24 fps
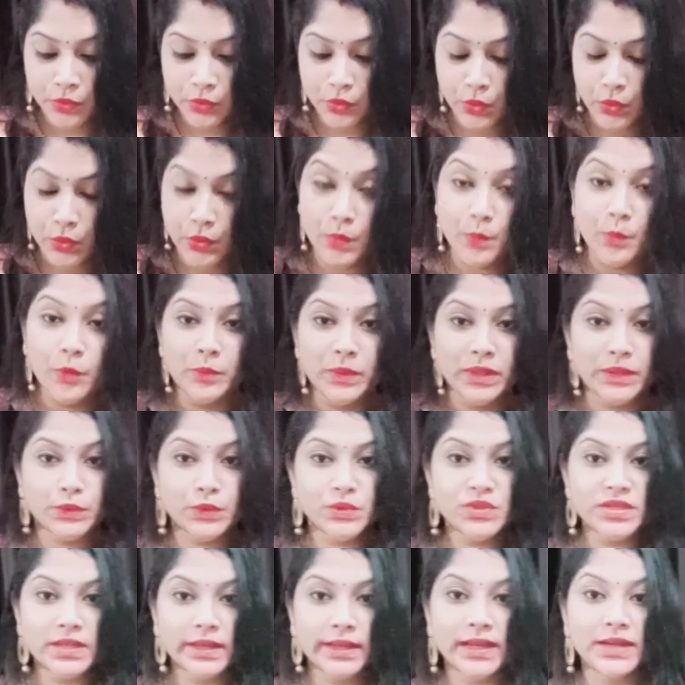तो मूविंग
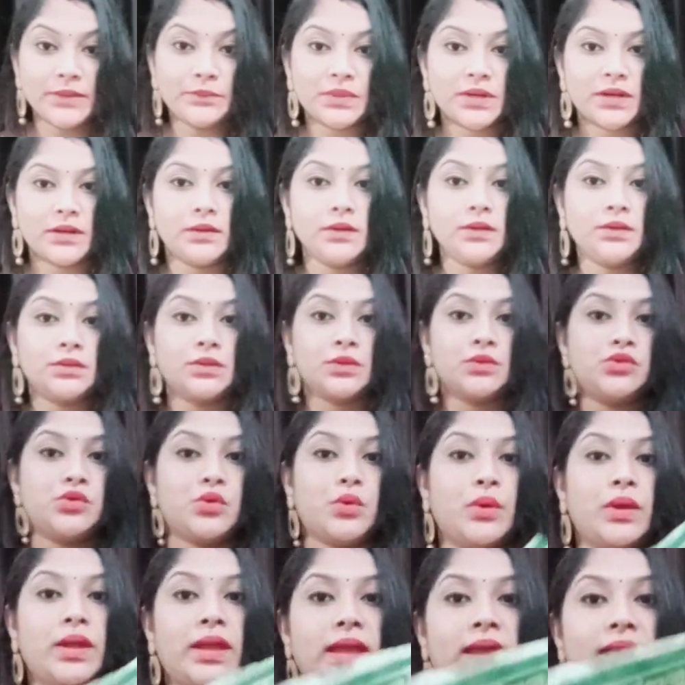टू सेकेंड प्रोडक्ट
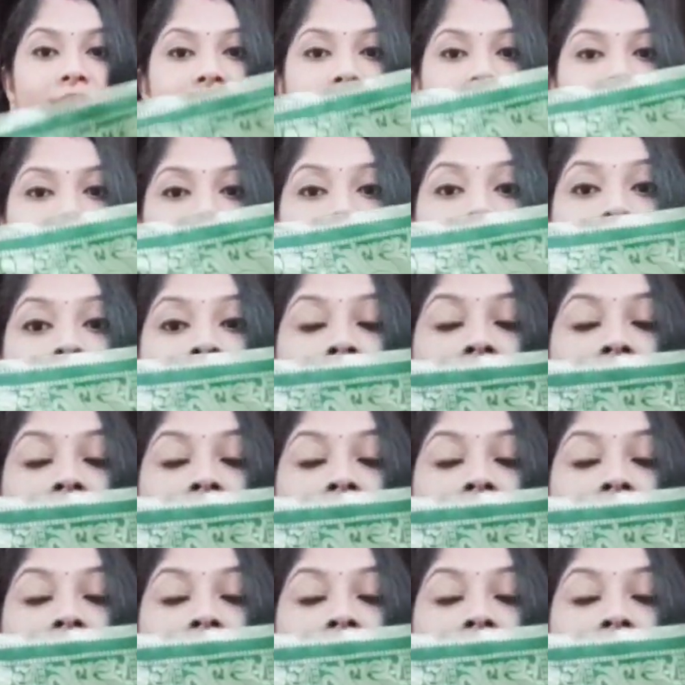जो है ये